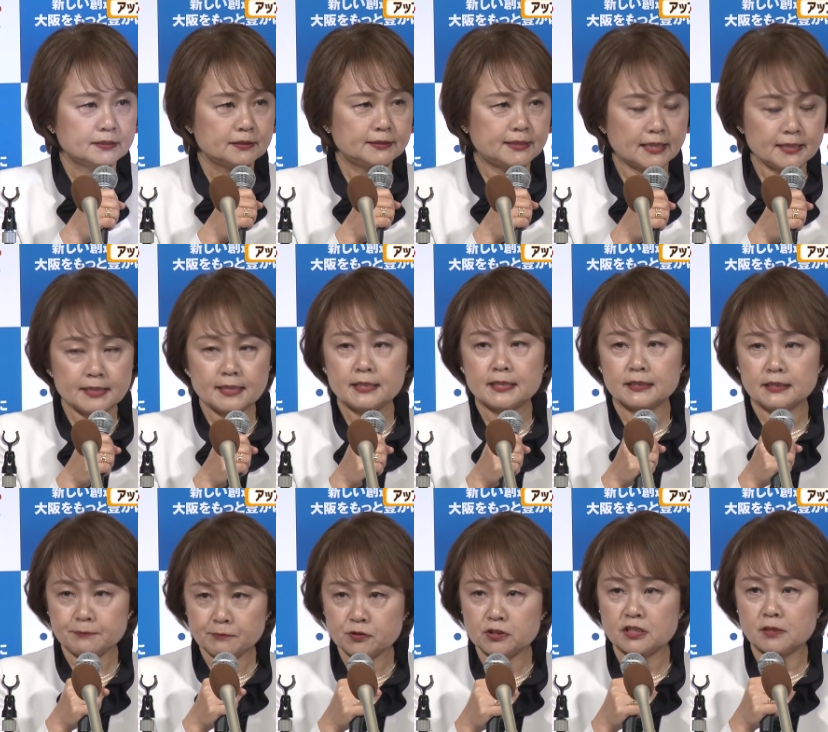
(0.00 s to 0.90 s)
残念な
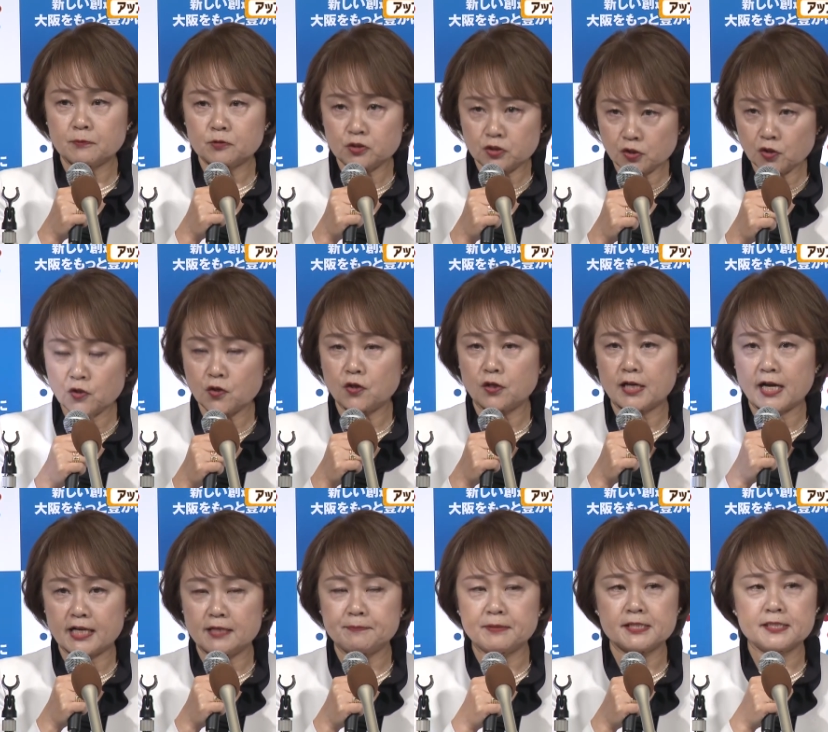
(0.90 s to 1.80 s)
気持ちはもちろん
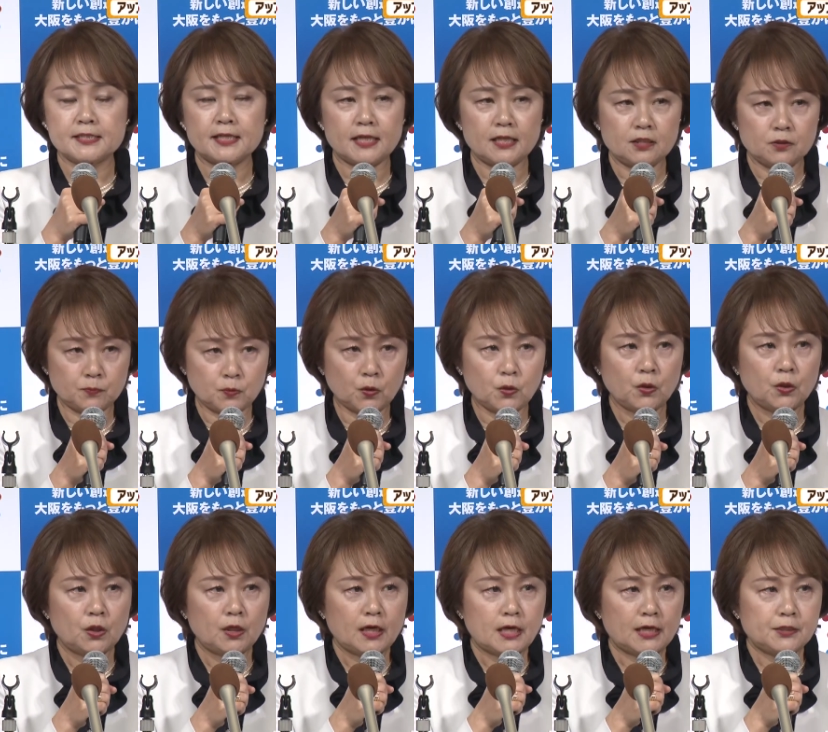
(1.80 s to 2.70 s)
ありますけれども、
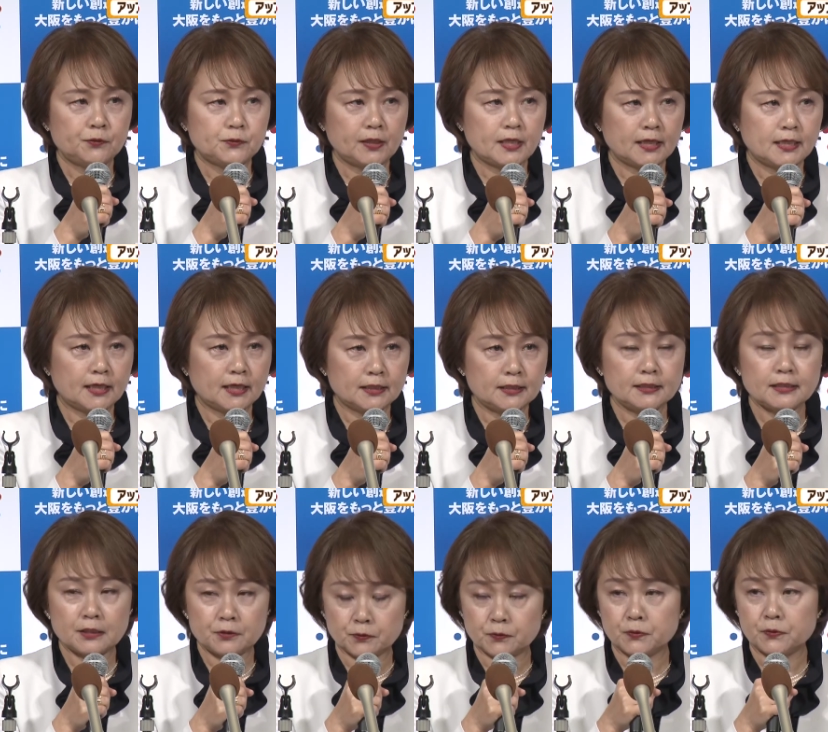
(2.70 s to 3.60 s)
結果が出
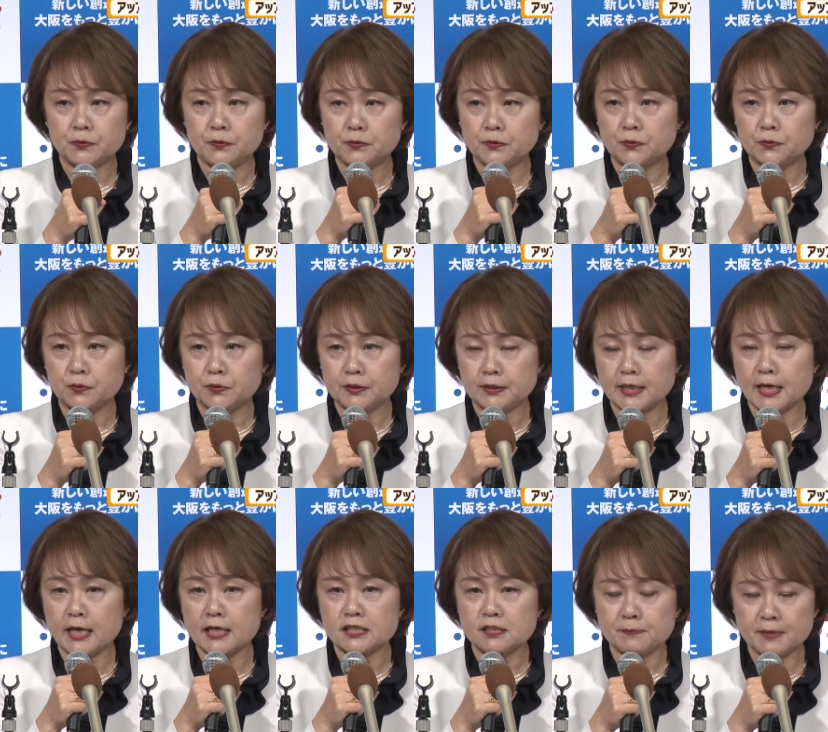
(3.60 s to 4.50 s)
たということに
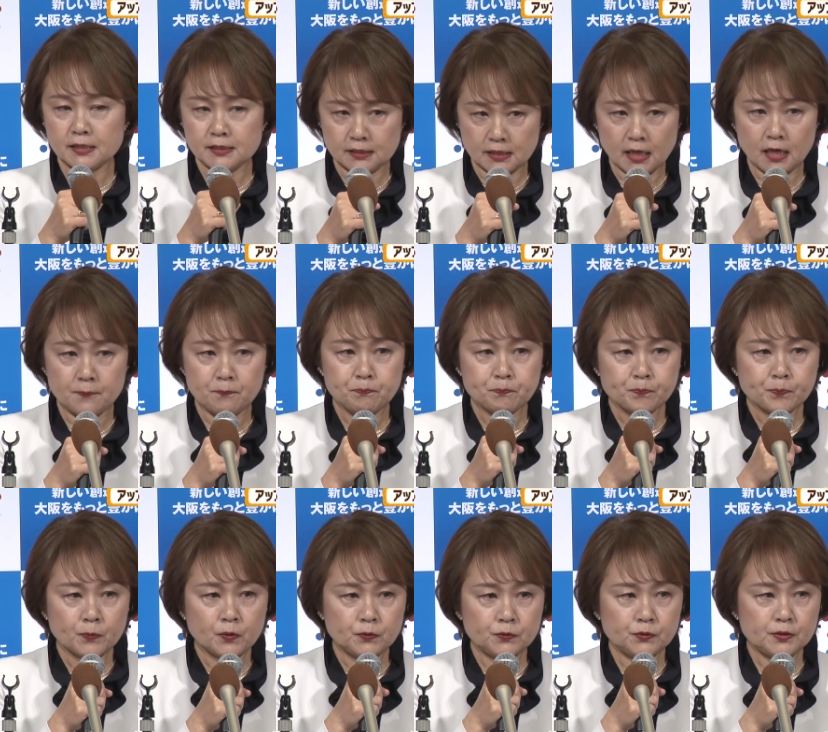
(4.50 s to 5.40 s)
対しまして、
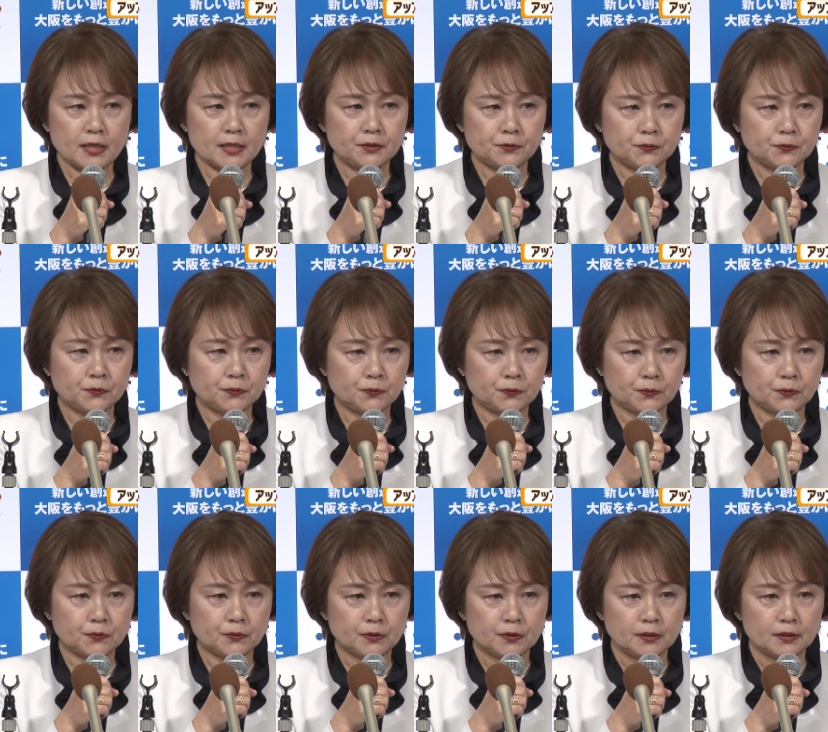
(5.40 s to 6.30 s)
本
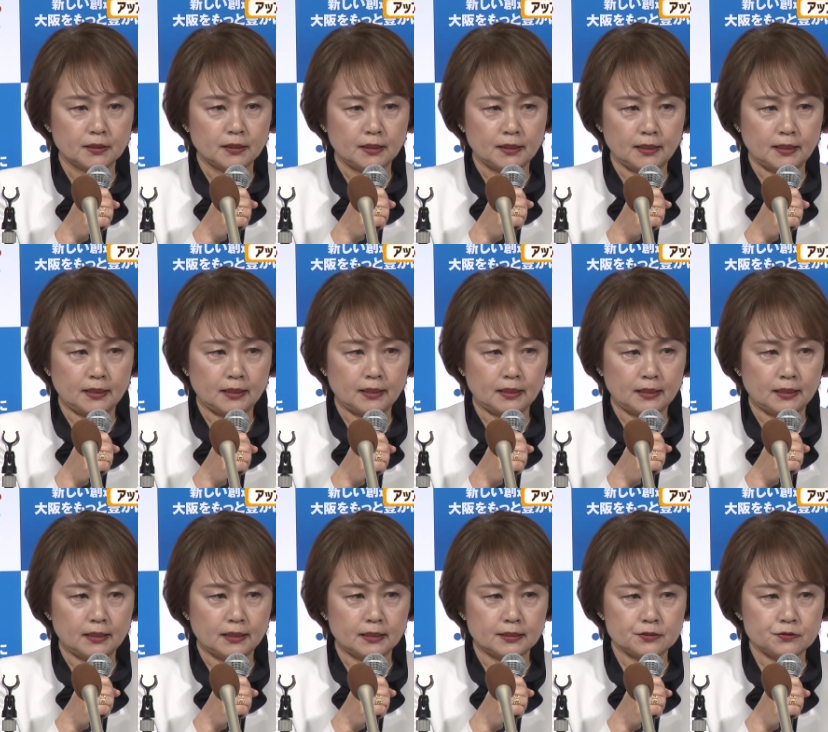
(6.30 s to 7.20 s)
当に
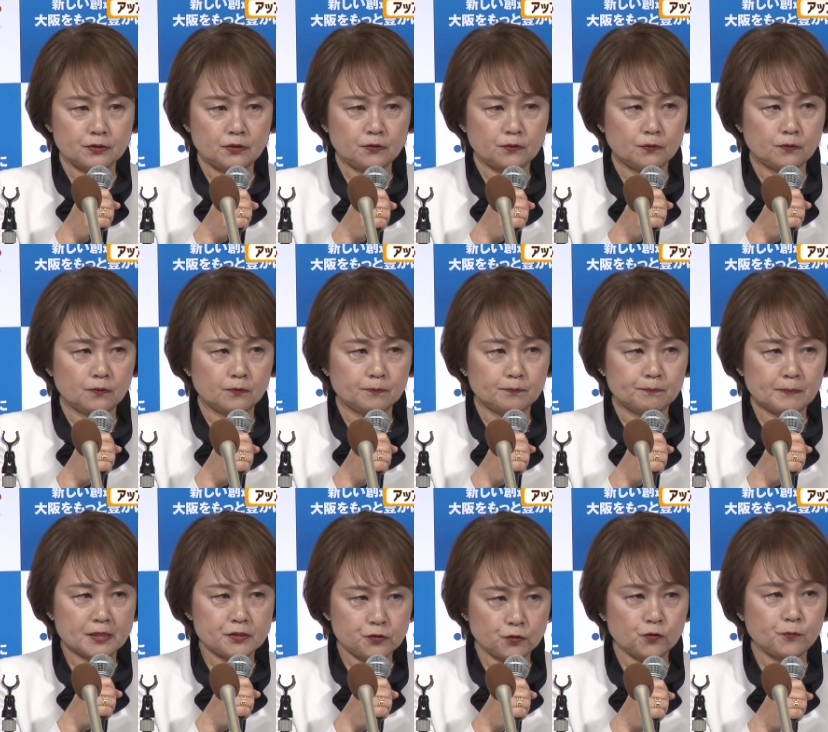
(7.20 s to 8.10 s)
それを
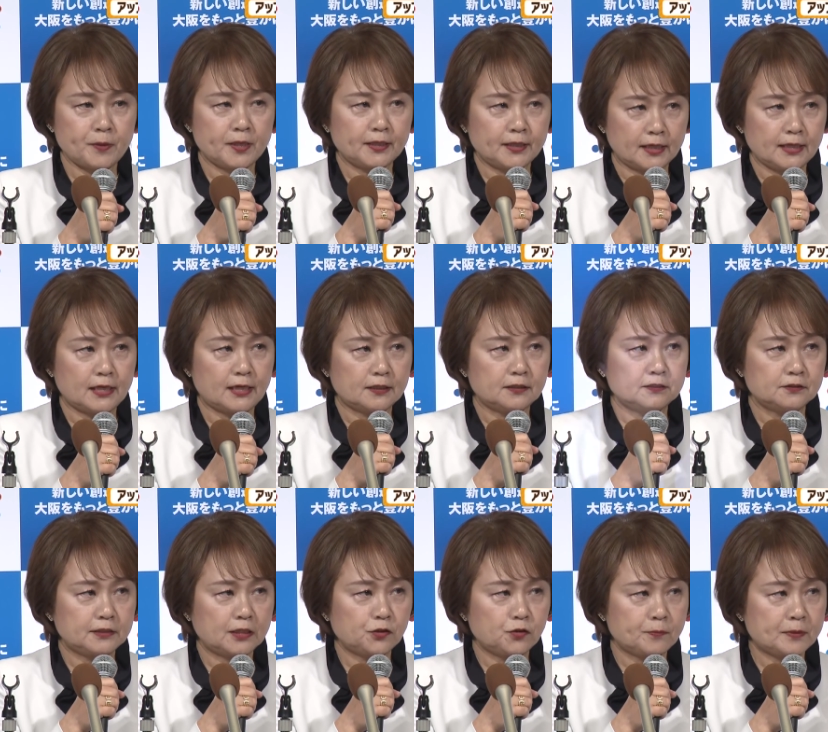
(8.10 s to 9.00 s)
真正面から
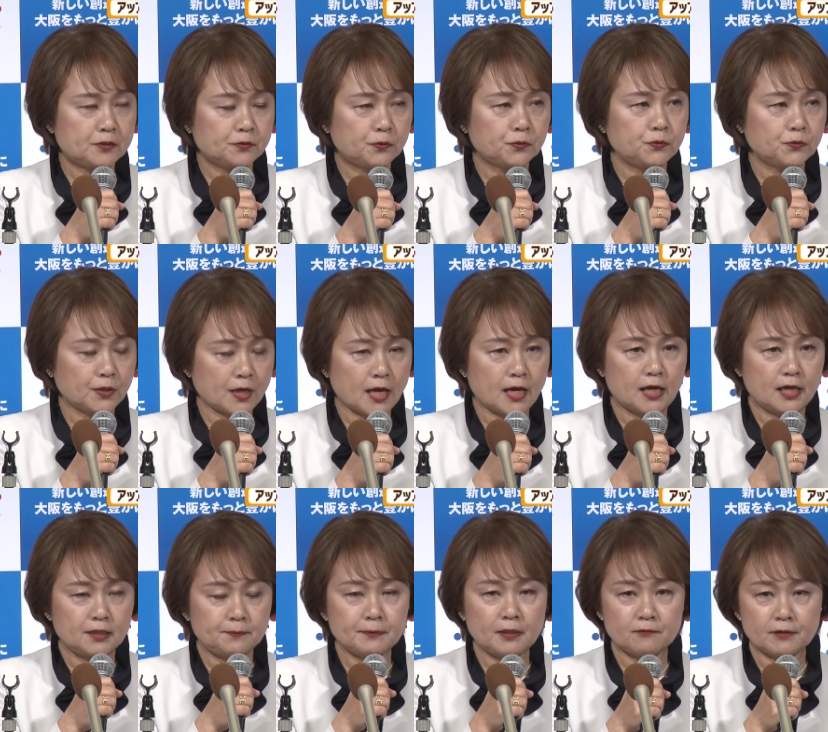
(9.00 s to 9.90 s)
受け止めることが
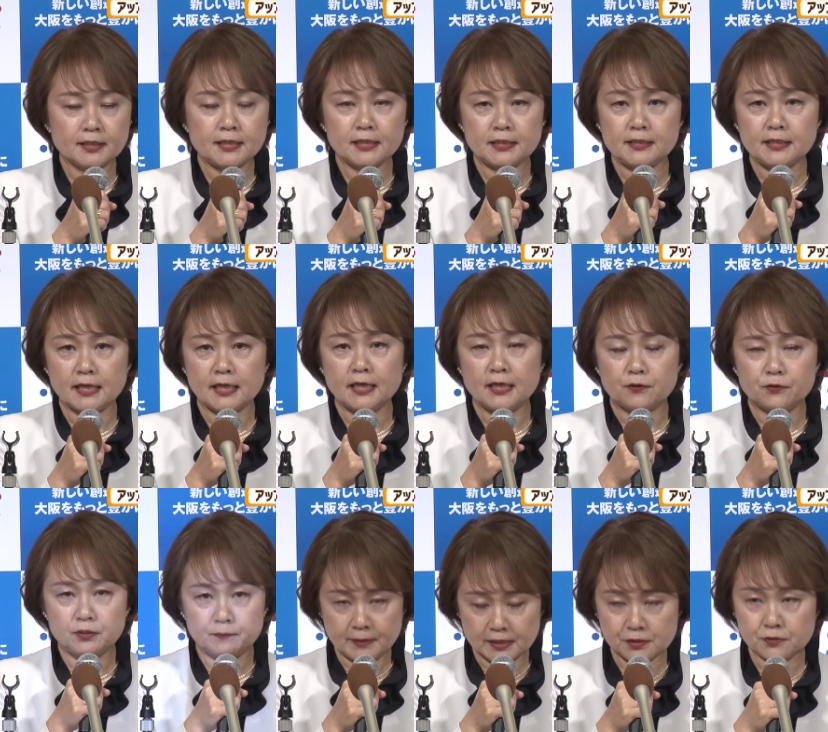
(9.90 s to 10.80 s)
今はできてお
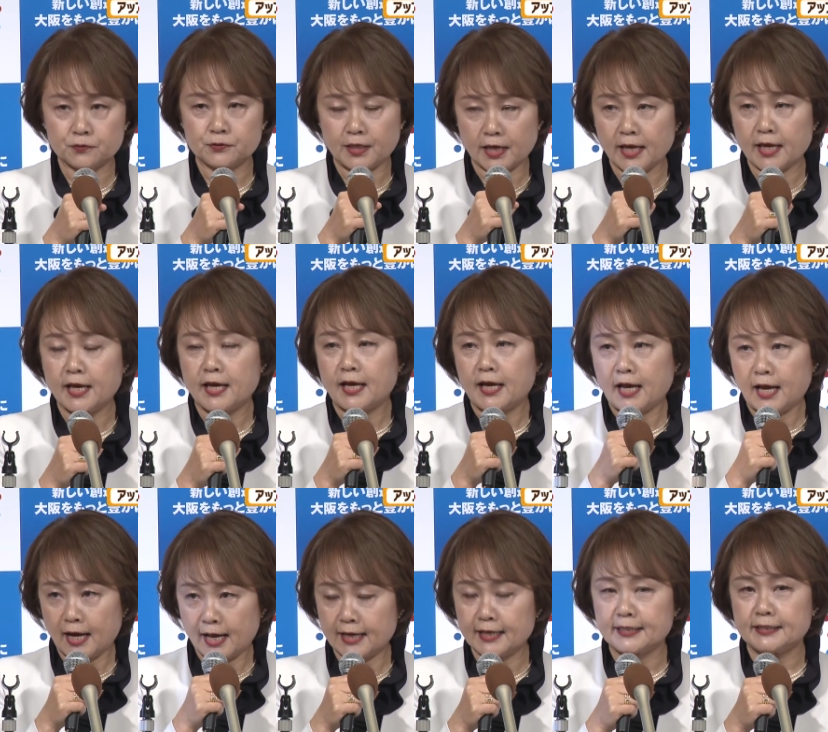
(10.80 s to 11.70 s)
りますので、
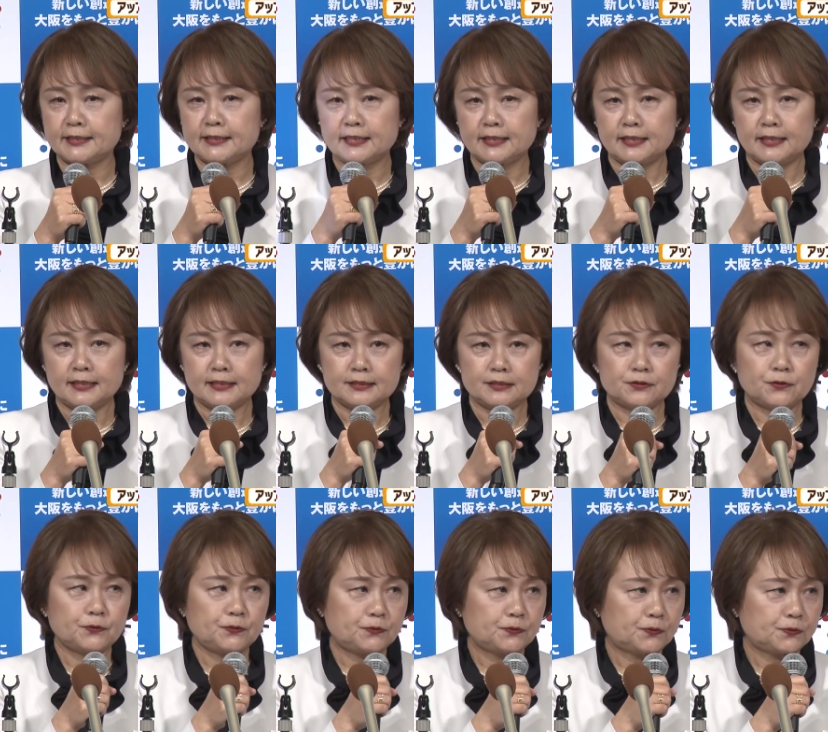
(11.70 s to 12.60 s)
はい、
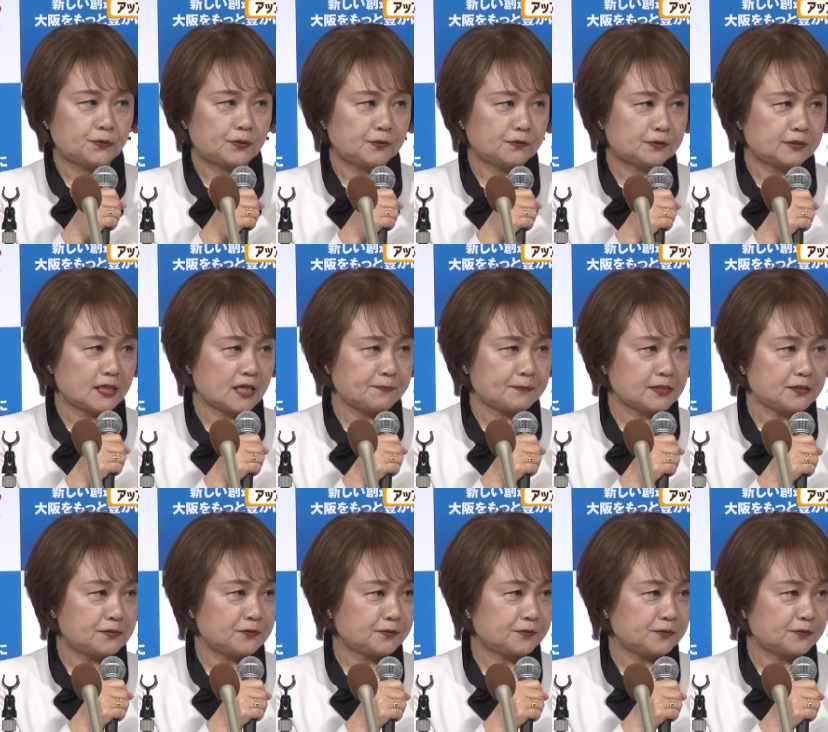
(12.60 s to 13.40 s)
そういうことでございます